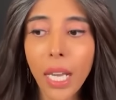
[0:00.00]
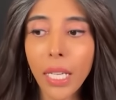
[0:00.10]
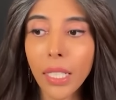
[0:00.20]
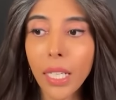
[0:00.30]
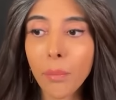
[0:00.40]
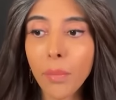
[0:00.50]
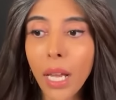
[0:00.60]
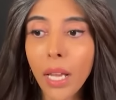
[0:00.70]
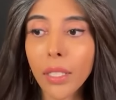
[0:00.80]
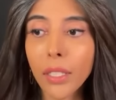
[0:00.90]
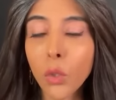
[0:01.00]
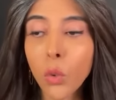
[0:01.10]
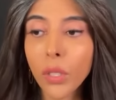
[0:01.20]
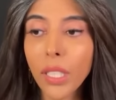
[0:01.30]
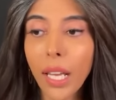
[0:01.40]
يعني لما
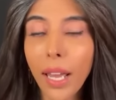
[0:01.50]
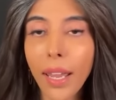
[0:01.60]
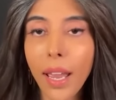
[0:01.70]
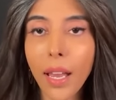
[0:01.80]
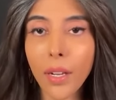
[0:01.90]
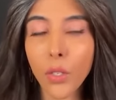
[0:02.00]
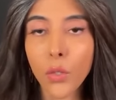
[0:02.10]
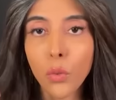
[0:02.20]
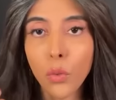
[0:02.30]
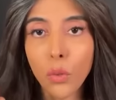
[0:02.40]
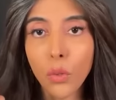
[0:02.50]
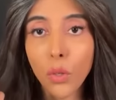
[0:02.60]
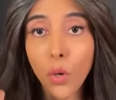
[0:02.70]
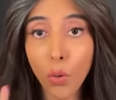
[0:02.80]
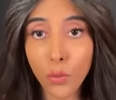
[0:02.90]
يكون الخيار انه
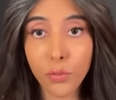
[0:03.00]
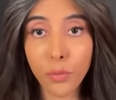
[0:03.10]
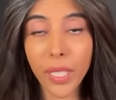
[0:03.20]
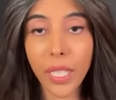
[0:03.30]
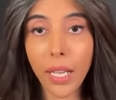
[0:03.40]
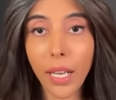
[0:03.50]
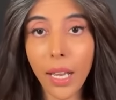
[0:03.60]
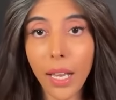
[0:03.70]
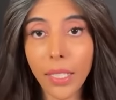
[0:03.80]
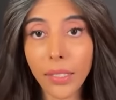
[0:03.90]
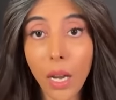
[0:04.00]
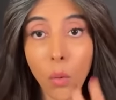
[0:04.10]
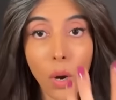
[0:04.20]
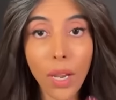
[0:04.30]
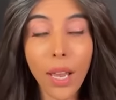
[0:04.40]
اوف من العلاقات
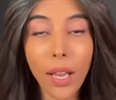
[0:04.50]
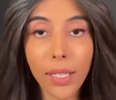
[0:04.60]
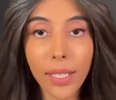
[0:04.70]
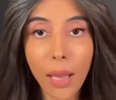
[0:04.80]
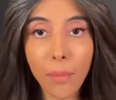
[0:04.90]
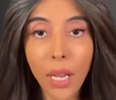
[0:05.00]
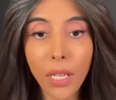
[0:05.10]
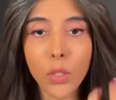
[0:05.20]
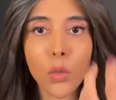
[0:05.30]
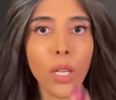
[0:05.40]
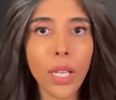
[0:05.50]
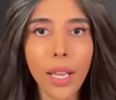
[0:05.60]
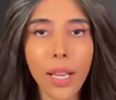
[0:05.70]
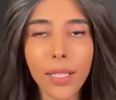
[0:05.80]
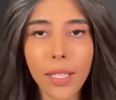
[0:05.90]
او علاقه سامه يروح
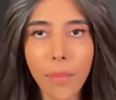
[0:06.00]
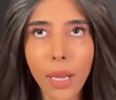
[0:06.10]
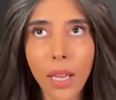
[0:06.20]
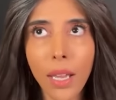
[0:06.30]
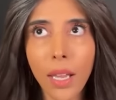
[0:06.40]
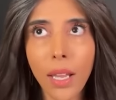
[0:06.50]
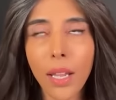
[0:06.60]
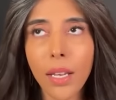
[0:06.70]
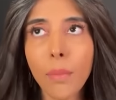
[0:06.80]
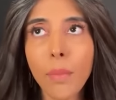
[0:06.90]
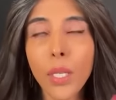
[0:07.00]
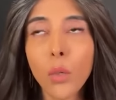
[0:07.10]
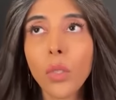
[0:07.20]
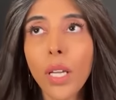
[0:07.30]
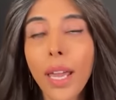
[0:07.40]
العلاقه السامه لما
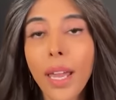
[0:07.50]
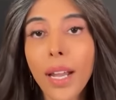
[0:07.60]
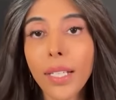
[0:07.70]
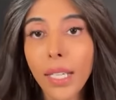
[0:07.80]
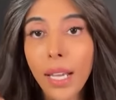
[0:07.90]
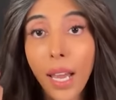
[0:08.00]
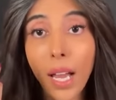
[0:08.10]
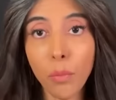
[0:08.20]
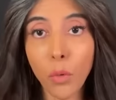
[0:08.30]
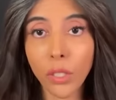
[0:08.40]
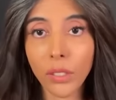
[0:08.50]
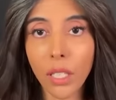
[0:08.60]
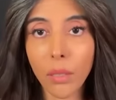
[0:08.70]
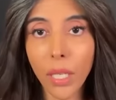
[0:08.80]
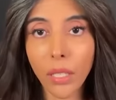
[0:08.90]
يكون خيارات علاقه
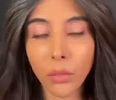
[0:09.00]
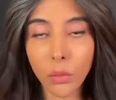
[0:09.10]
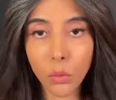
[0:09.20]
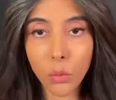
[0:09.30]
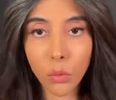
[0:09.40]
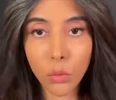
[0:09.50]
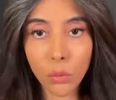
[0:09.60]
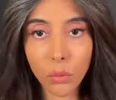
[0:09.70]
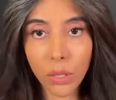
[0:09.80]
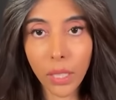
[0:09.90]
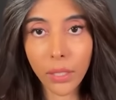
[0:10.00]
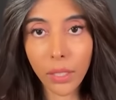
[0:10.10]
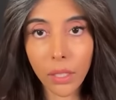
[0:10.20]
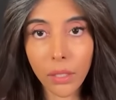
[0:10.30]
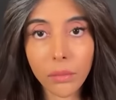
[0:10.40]
محترمه
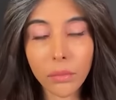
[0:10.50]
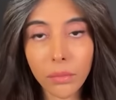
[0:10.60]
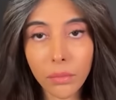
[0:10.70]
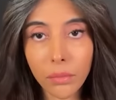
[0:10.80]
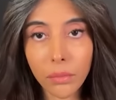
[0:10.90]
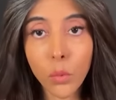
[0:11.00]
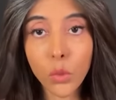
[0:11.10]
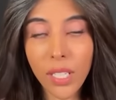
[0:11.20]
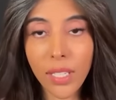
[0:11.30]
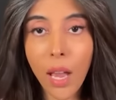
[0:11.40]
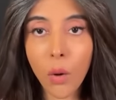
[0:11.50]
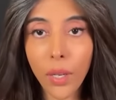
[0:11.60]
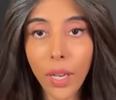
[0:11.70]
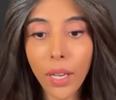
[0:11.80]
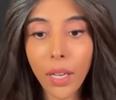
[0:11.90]
ويعني
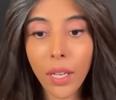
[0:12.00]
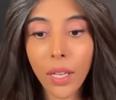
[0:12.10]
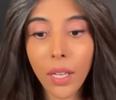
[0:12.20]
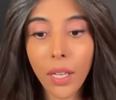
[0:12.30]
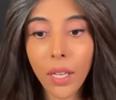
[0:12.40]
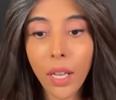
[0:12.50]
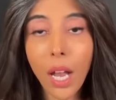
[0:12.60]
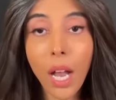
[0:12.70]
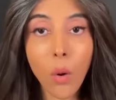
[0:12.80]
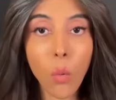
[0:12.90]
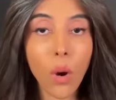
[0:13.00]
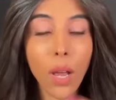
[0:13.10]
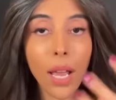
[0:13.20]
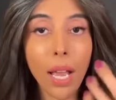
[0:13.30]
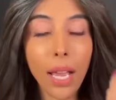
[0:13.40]
متساويه او
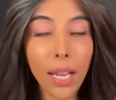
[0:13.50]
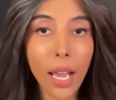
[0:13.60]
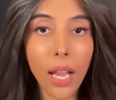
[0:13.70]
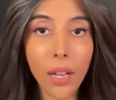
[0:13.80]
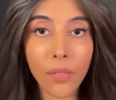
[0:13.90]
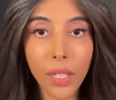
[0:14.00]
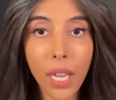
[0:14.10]
علاقه